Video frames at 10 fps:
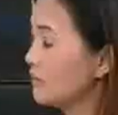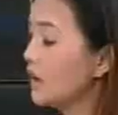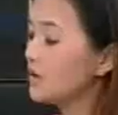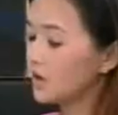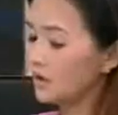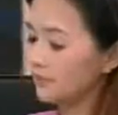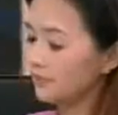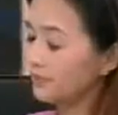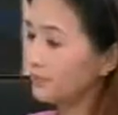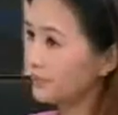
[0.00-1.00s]
但是，可
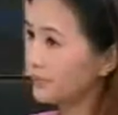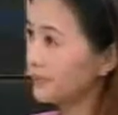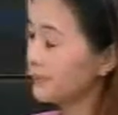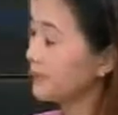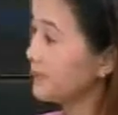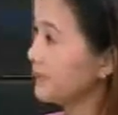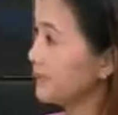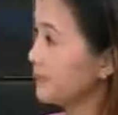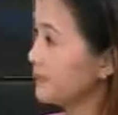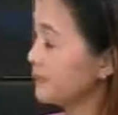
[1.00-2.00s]
是呢。这
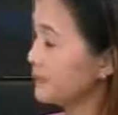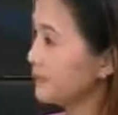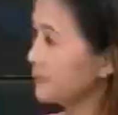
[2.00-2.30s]
些个老兵